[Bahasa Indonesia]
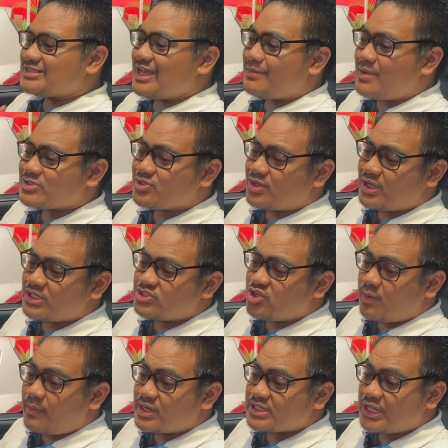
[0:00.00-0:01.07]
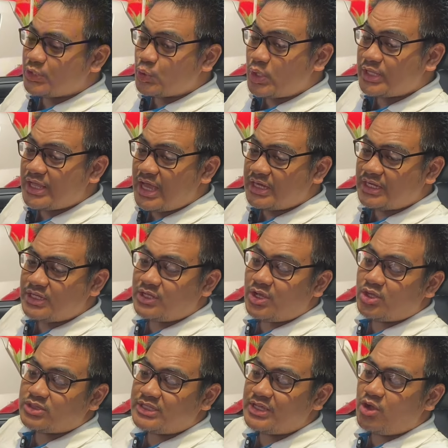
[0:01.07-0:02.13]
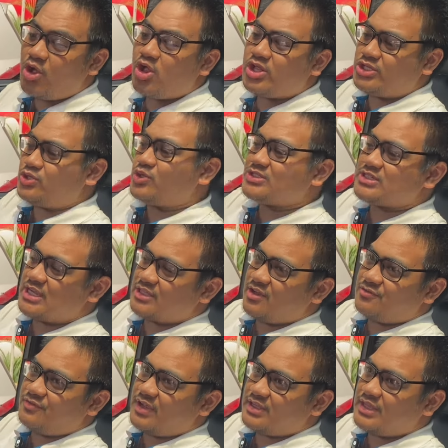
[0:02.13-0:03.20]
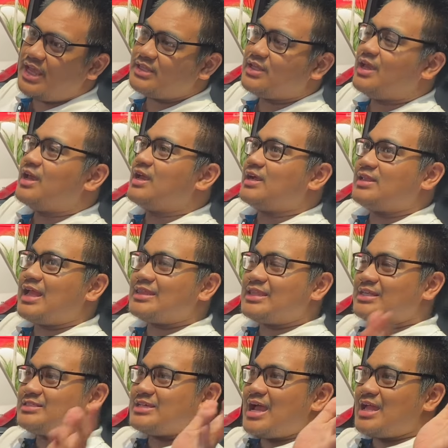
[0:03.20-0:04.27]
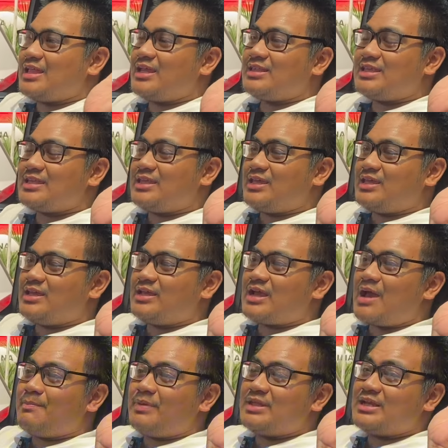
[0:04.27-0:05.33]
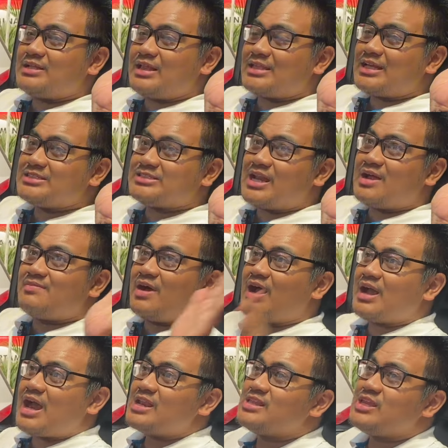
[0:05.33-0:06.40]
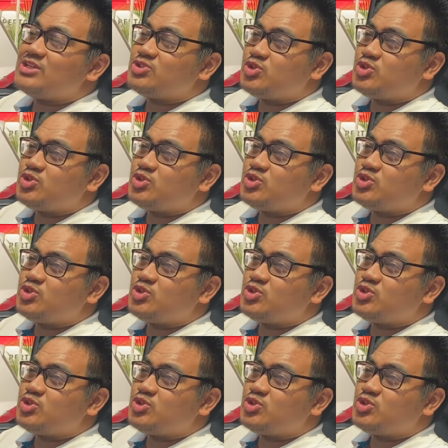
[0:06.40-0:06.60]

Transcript: saya masuk ke jawaban kedua dari the all new Santa Fe dan kelihatan kali jadi kabinnya kelihatan cerah banget karena dia